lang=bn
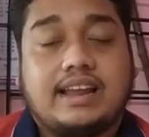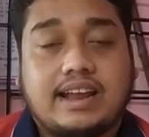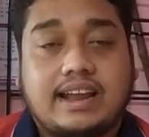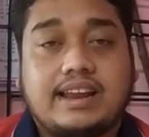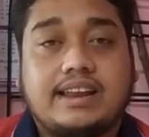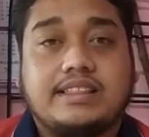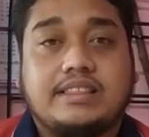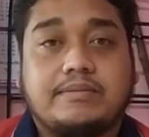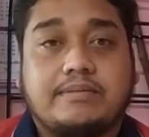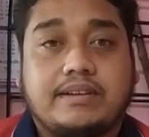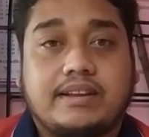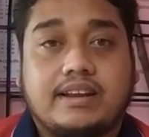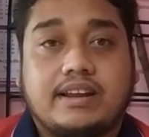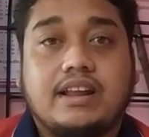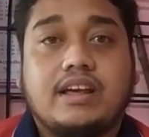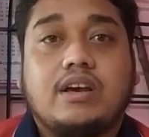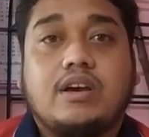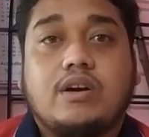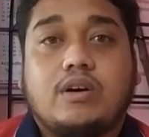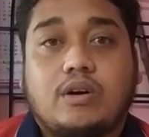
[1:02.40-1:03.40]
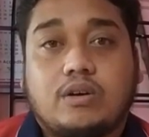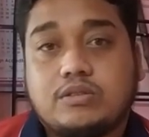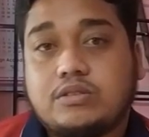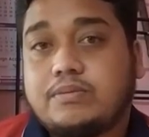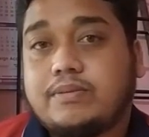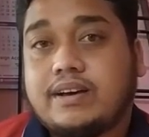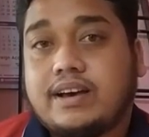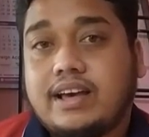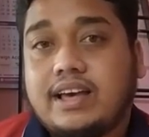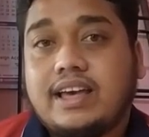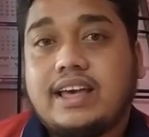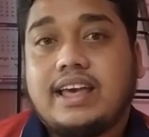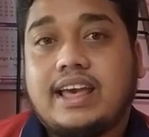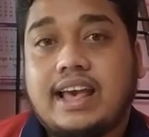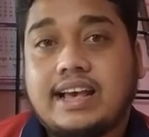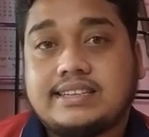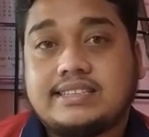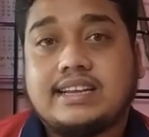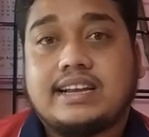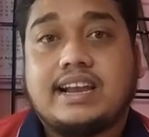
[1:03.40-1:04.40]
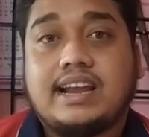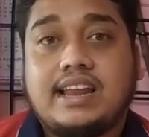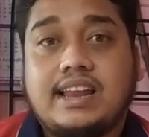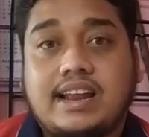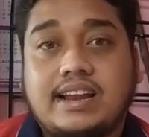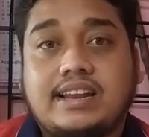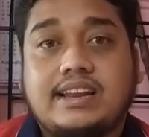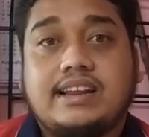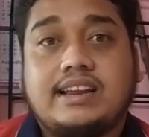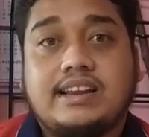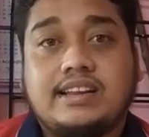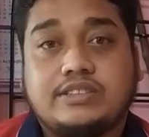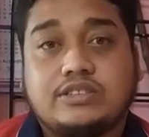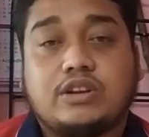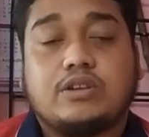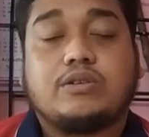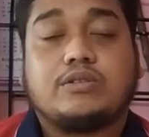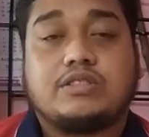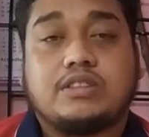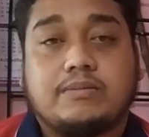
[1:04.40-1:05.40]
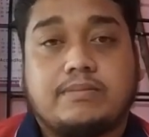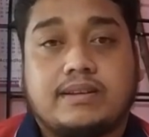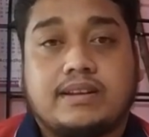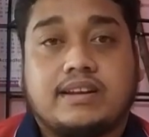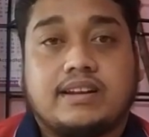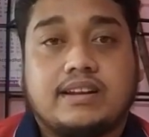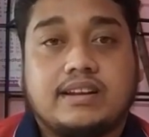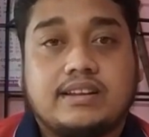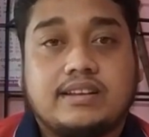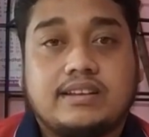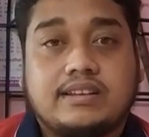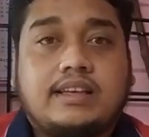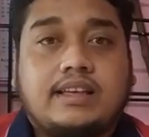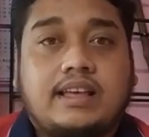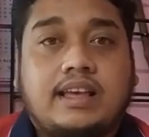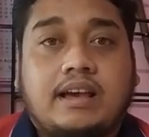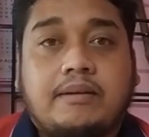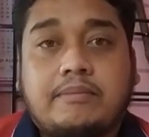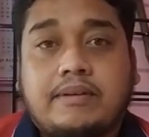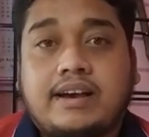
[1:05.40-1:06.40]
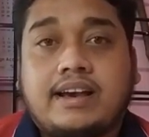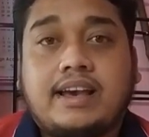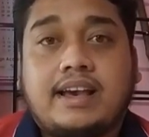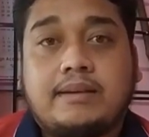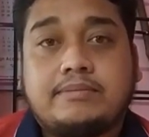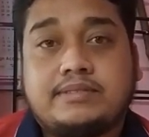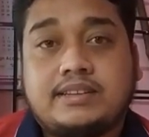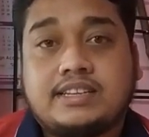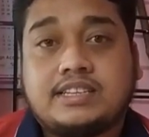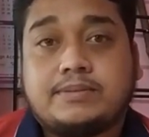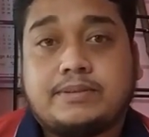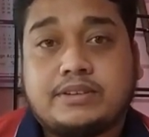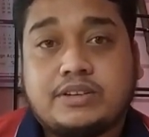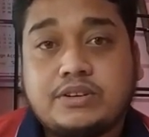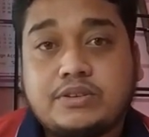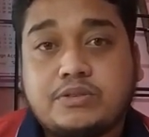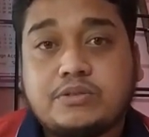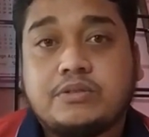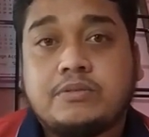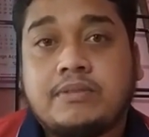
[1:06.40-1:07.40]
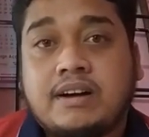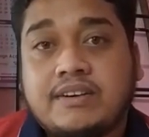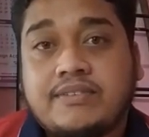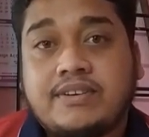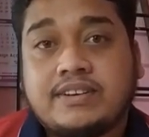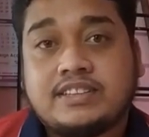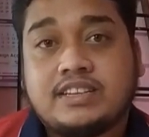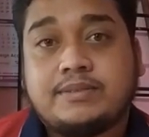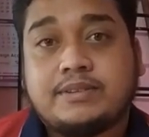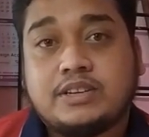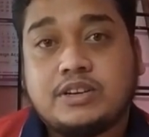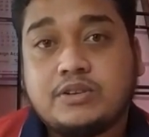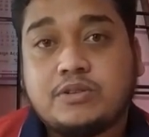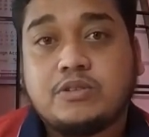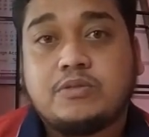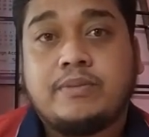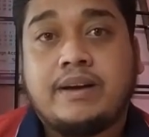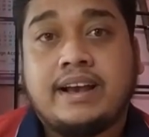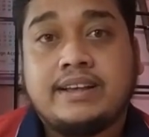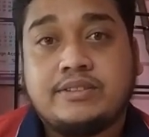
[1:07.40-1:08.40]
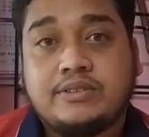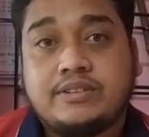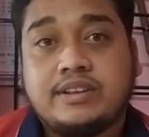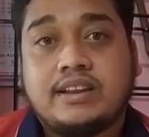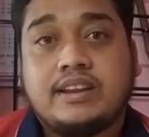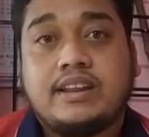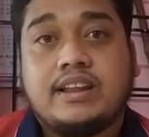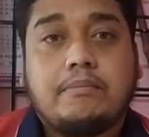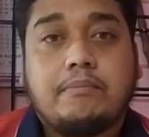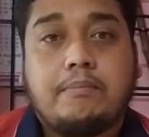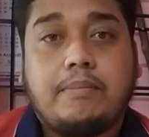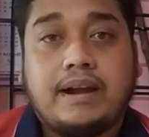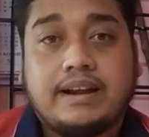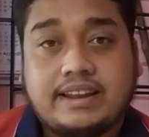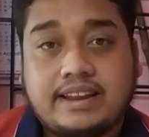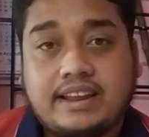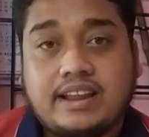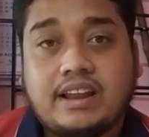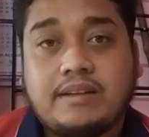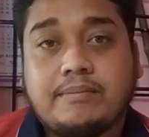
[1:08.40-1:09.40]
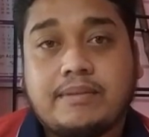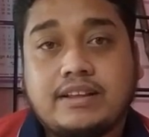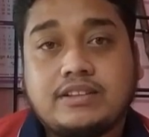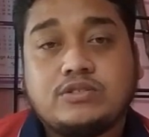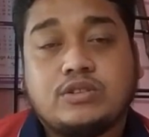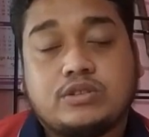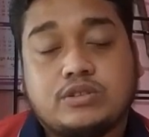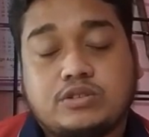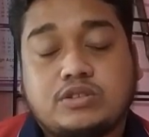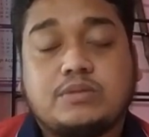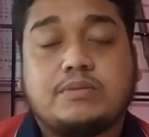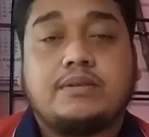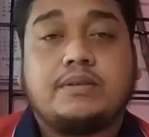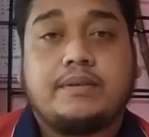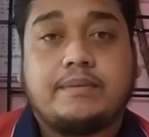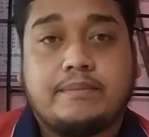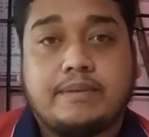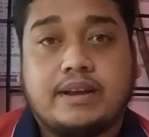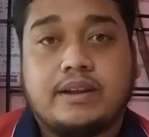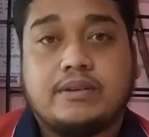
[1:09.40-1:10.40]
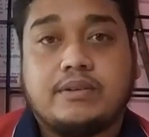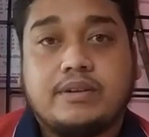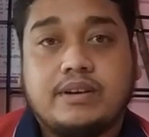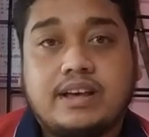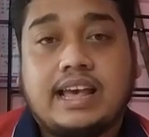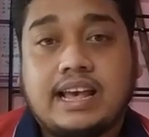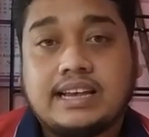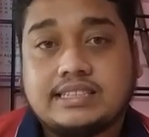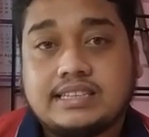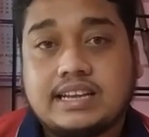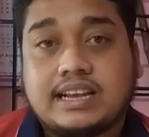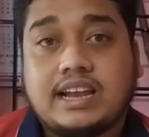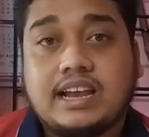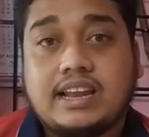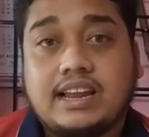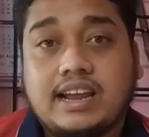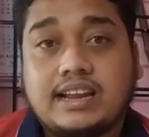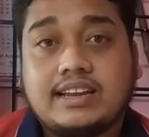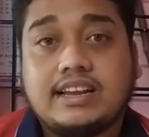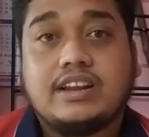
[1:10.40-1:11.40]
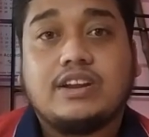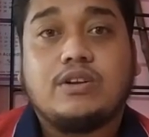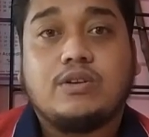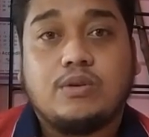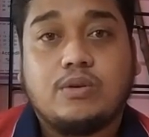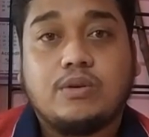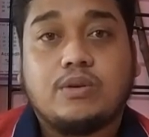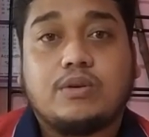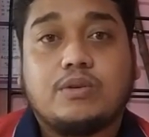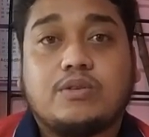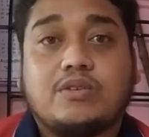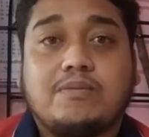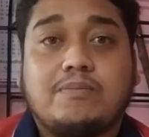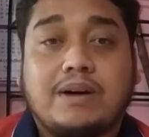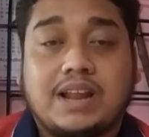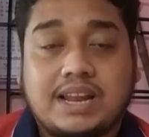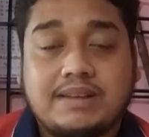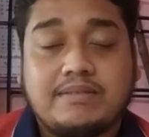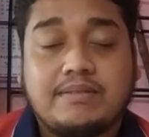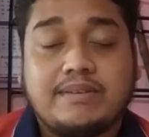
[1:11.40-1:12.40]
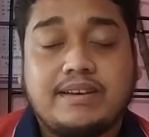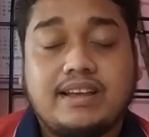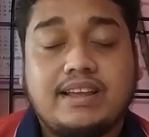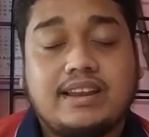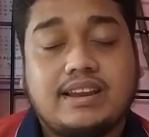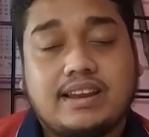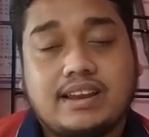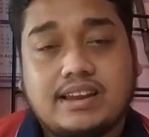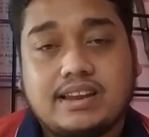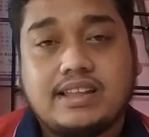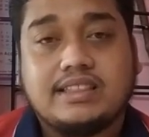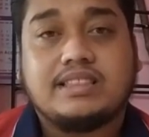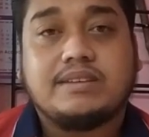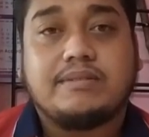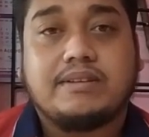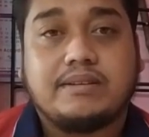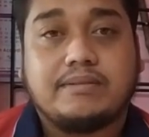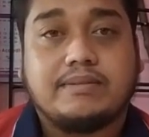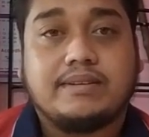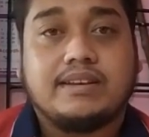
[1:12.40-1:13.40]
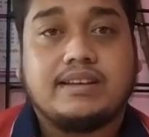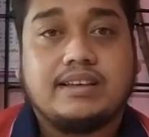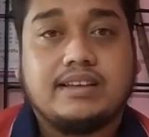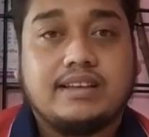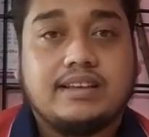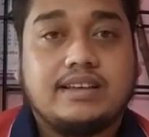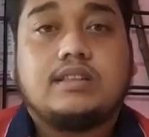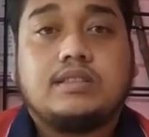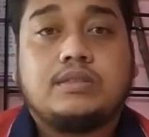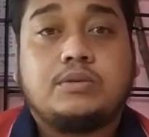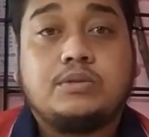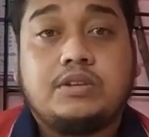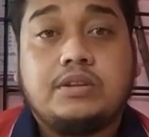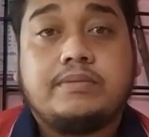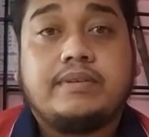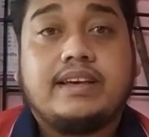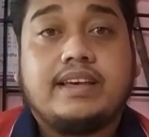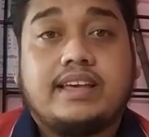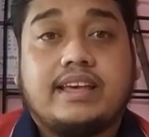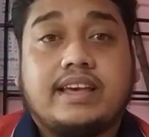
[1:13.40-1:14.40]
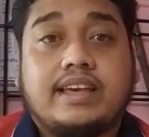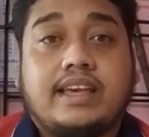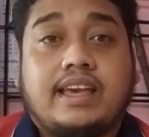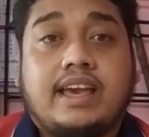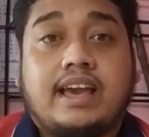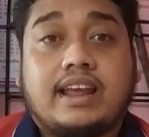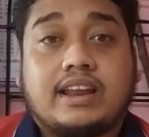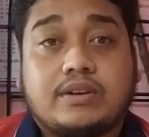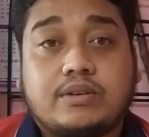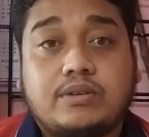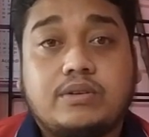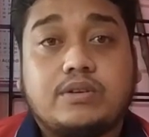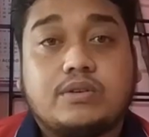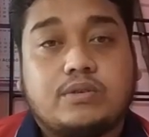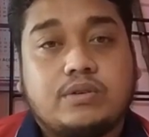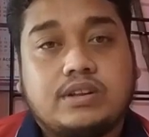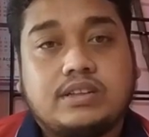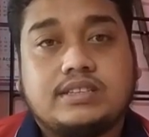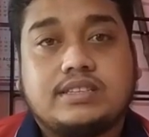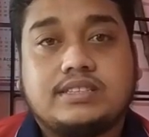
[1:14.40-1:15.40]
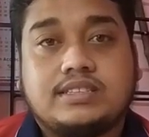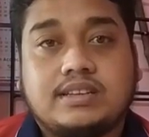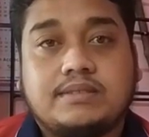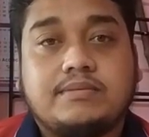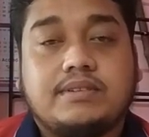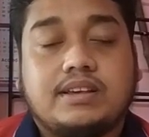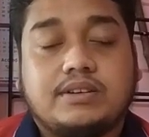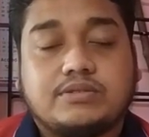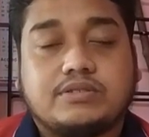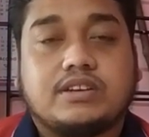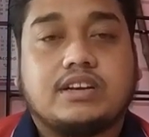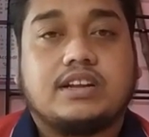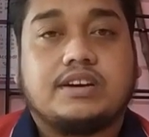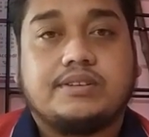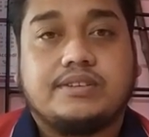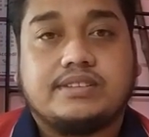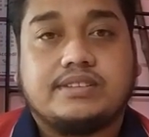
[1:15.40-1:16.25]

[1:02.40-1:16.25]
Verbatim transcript: লাগিয়ে নিতে পারেন অথবা এক্সট্রা কি লাইট ইনস্টল করতে পারেন ইয়ামাহা এফজারেস ভার্সন টু বা ফেজার ভার্সন টু বাইক দুটির ব্যাটারিয়ার মান যথেষ্ট পরিমাণ ভালো এক্সট্রা কি লাইটের লোড খুব ভালোভাবেই নিতে পারবে দুটি বাইকেই এয়ারকুল্ড কুলিং সিস্টেম ইউজ করা